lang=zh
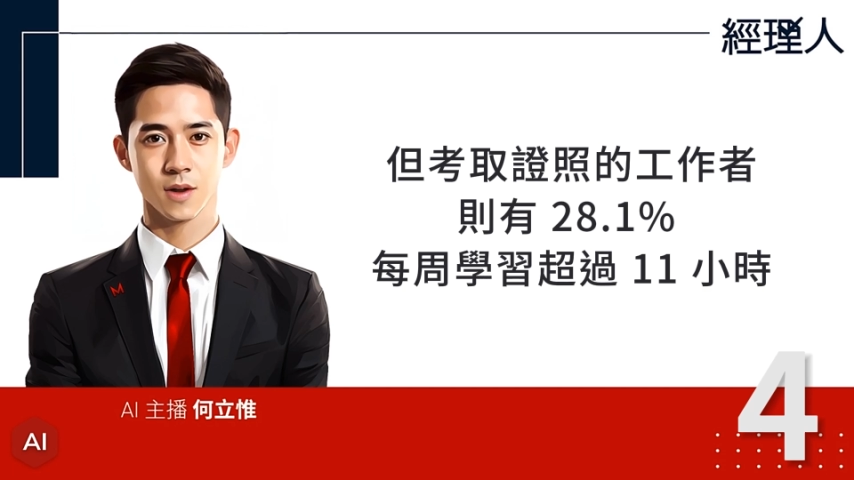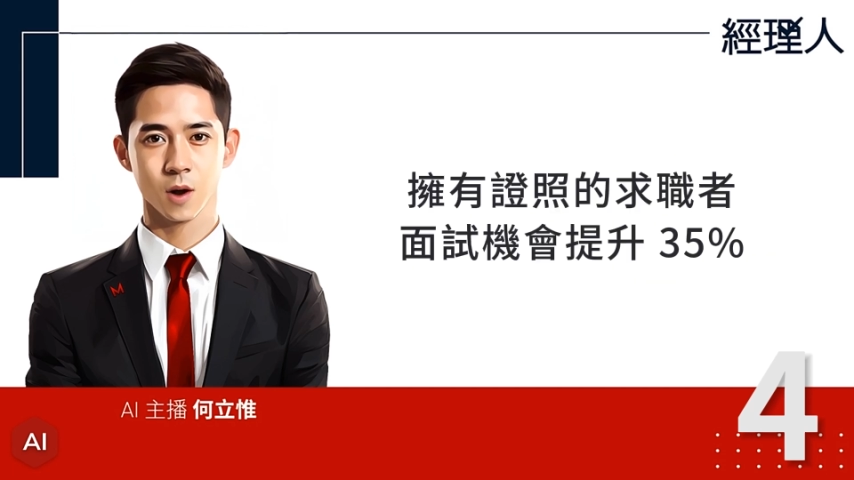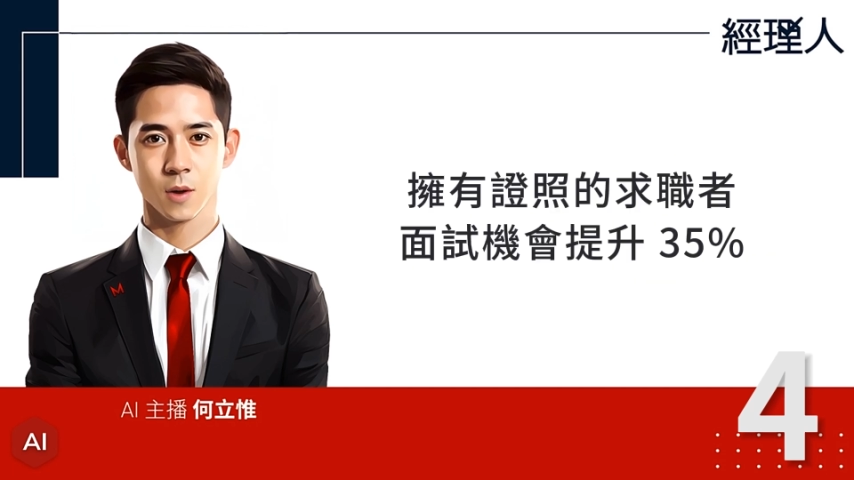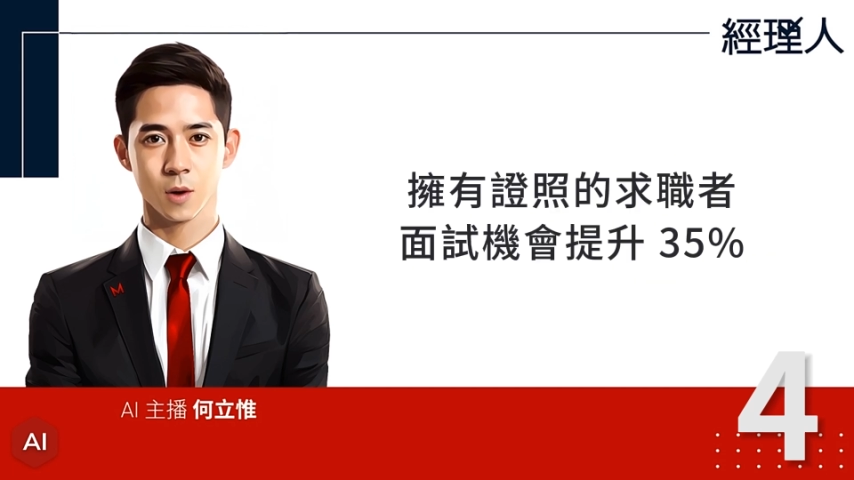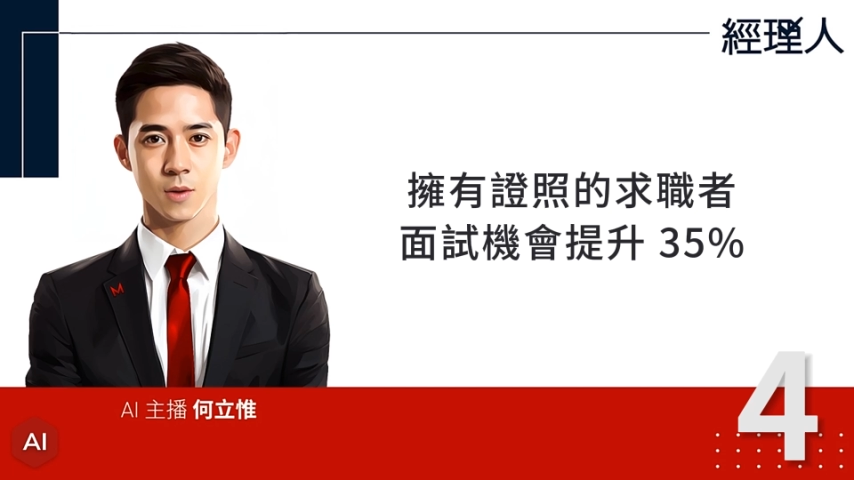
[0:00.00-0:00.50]

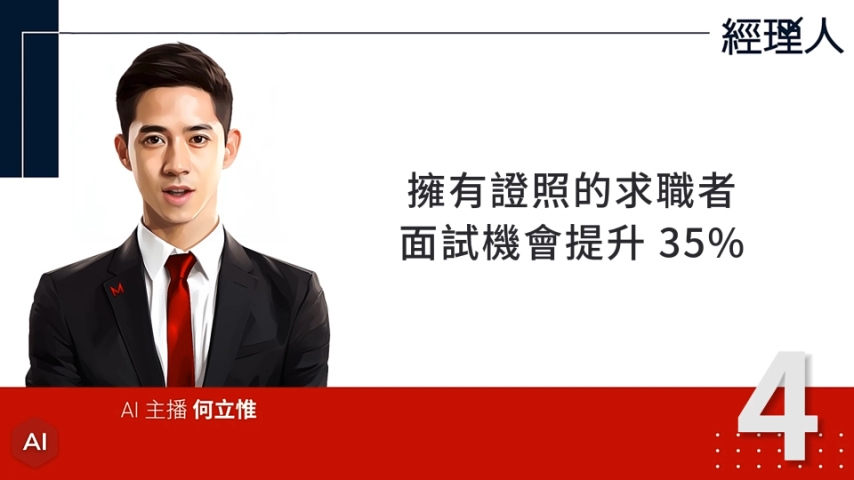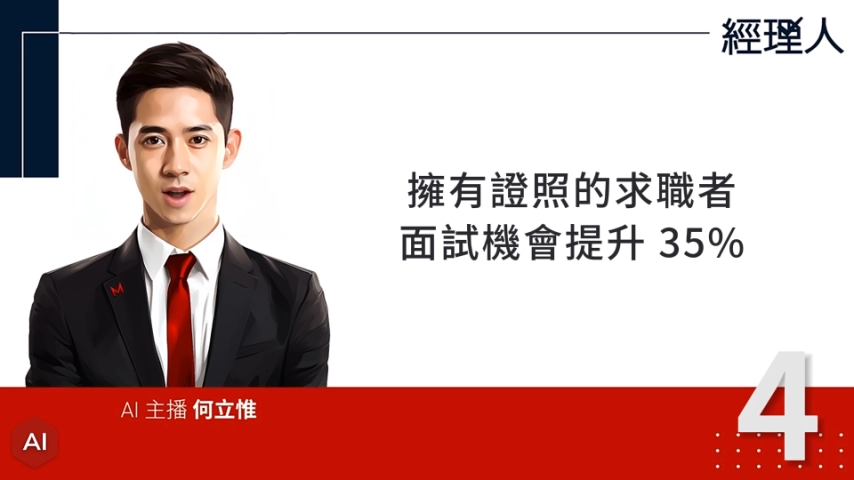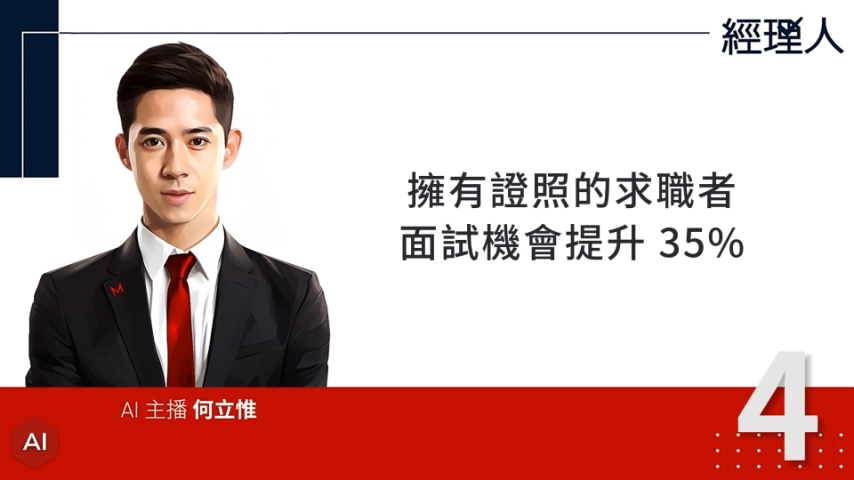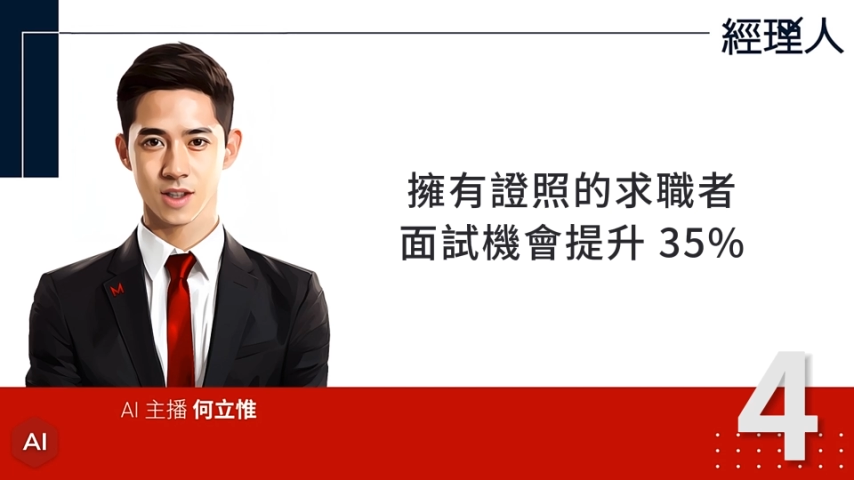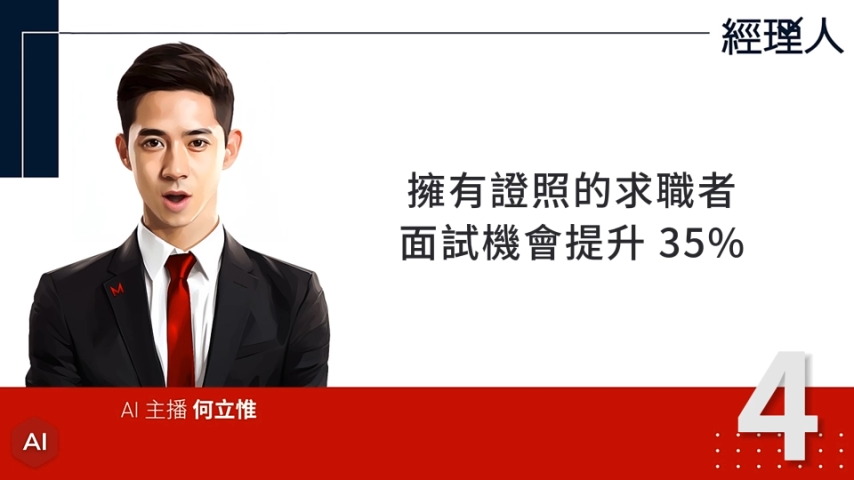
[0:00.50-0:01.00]
拥有证
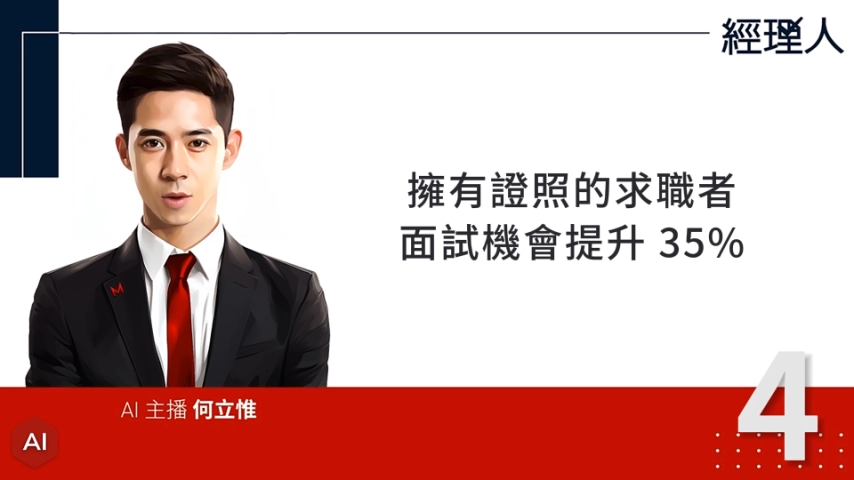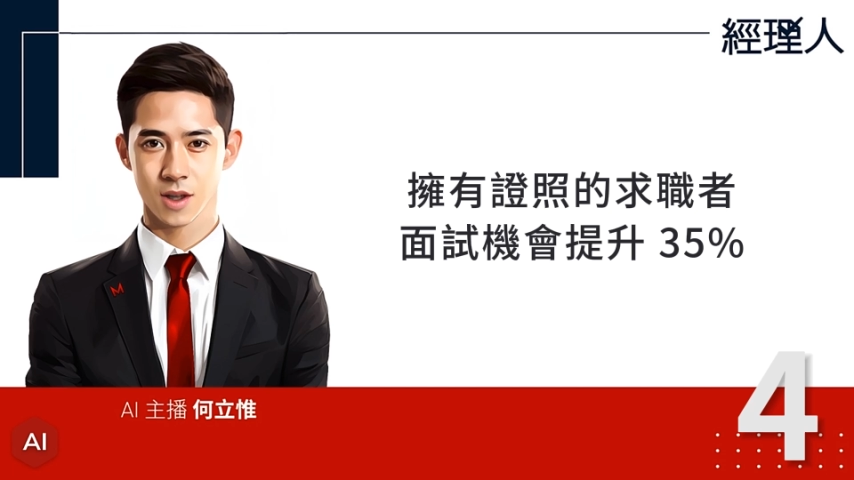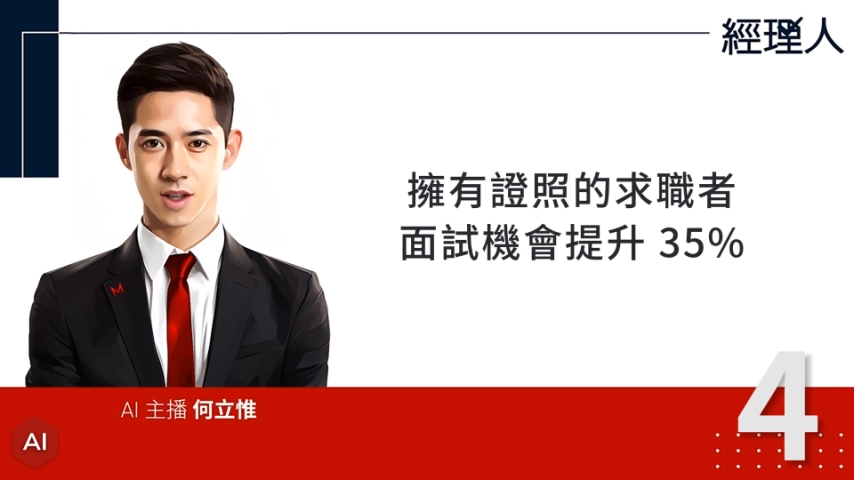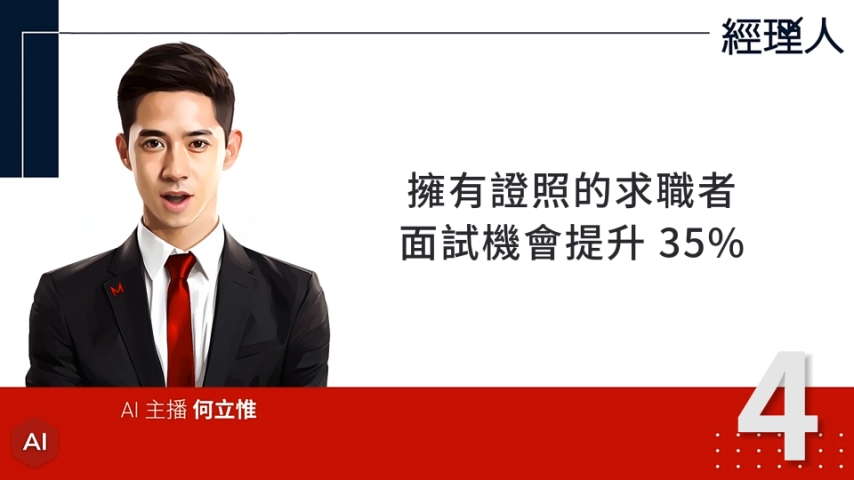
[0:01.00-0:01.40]
照的求职